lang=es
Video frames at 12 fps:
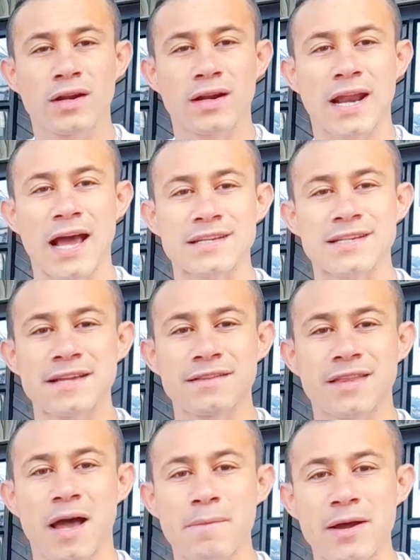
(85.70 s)
una
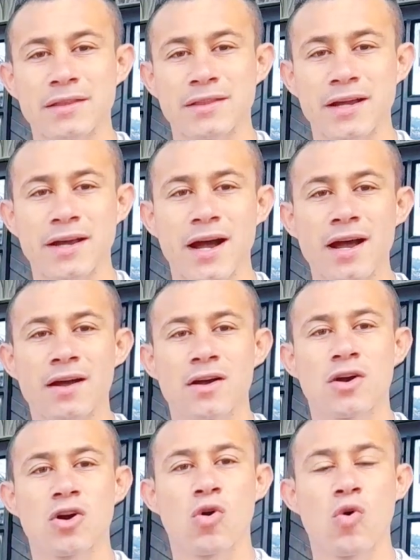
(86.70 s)
cinta métrica
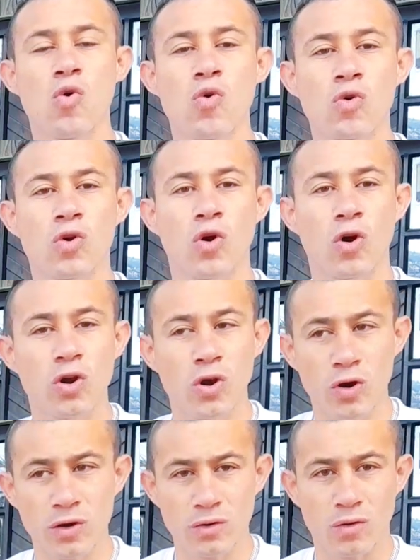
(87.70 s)
un
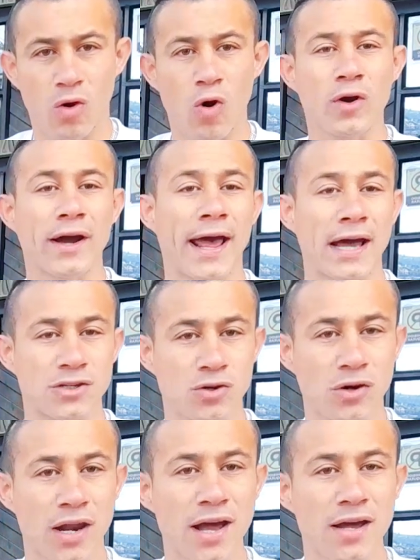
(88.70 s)
color o
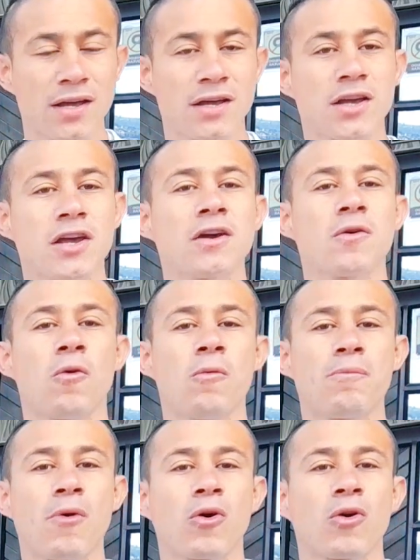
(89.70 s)
crayola y un
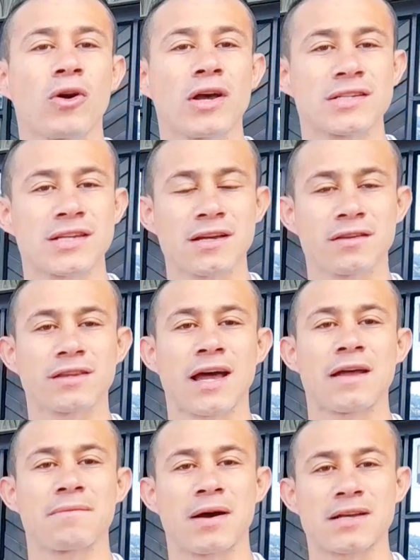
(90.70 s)
poco de cinta
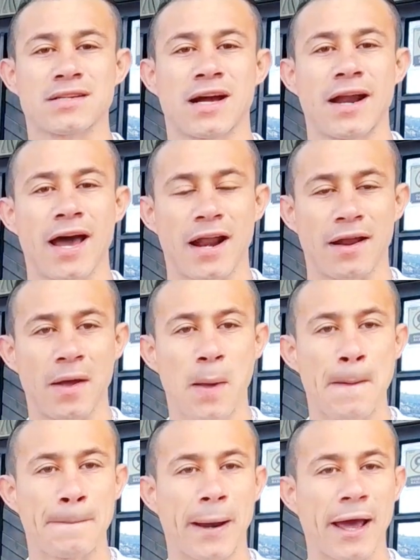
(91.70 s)
de enmascarar.
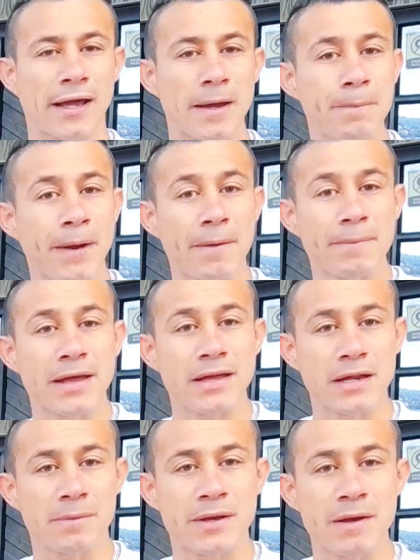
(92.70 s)
¿Para qué? Para
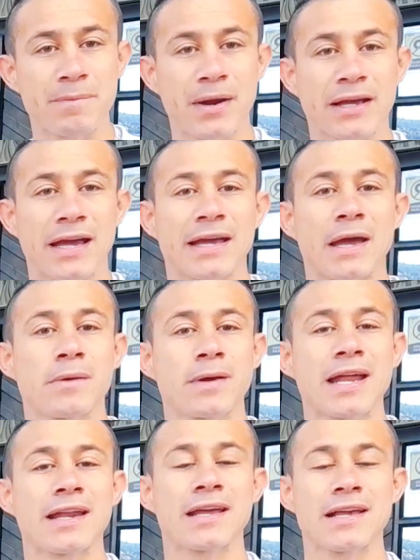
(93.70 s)
medir bien, para que quede
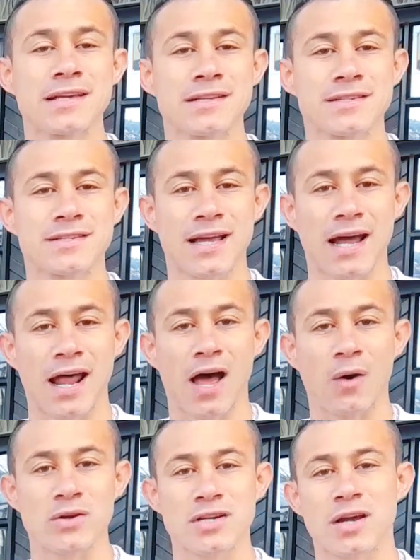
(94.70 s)
bien
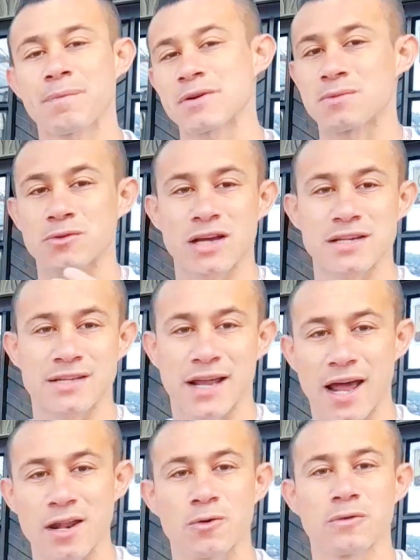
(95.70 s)
instalado. Así que pasemos a
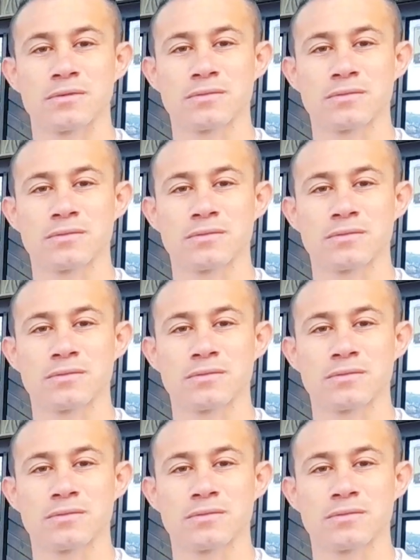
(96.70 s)
instalarlo.